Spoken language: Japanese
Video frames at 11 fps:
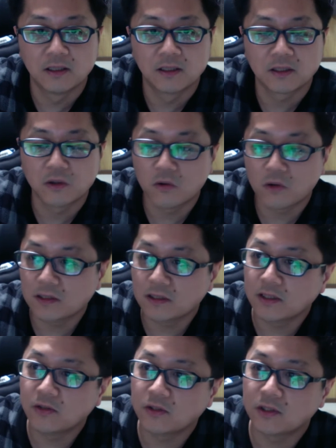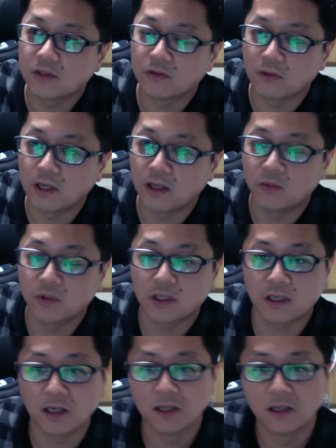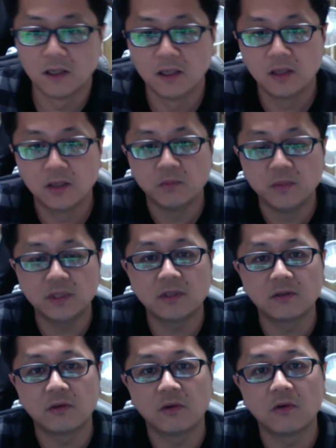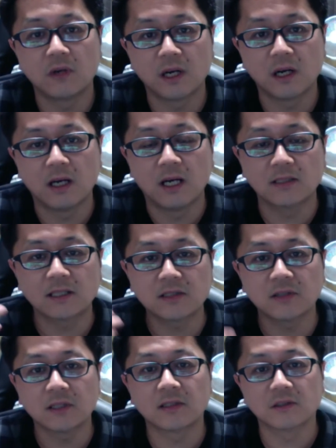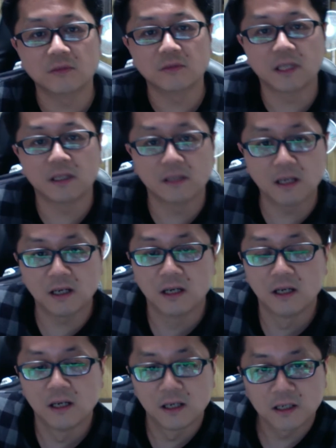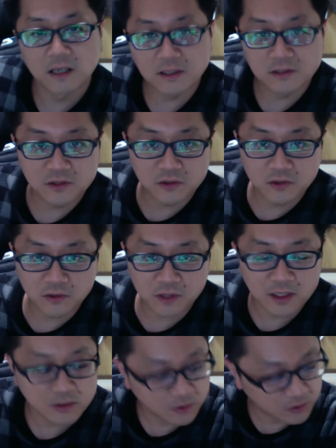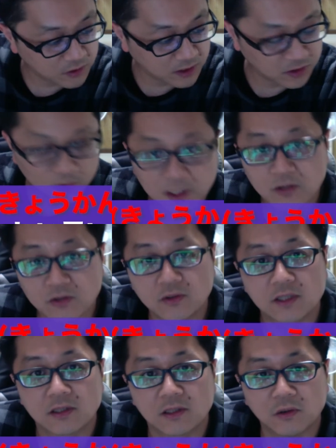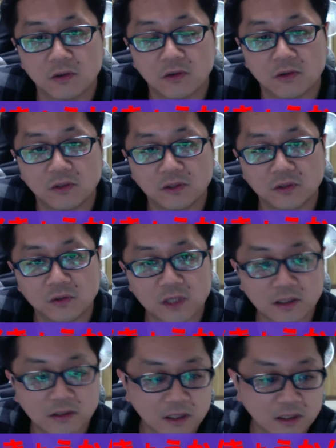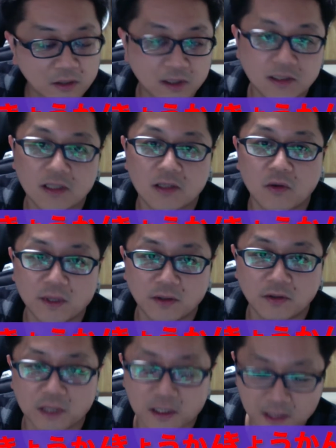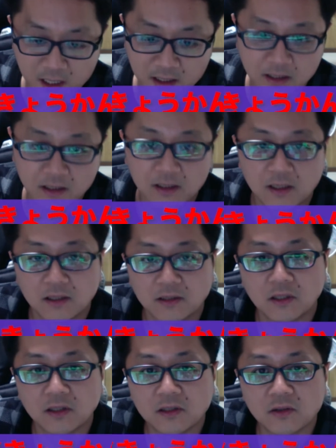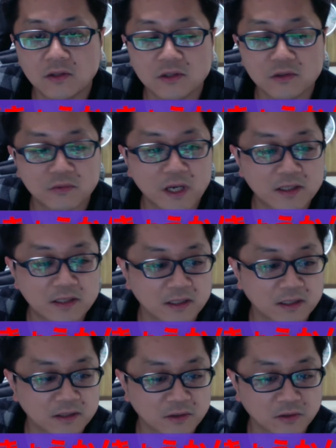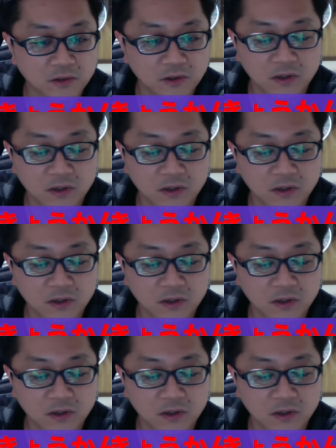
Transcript: 共感性周知っていうのは、もうなんか、見てる方が恥ずかしくなってくるみたいな感情、感情というか状態を言うんですけど、そうなった方はぜひコメントください。なんでこいつファイザーだけちょっと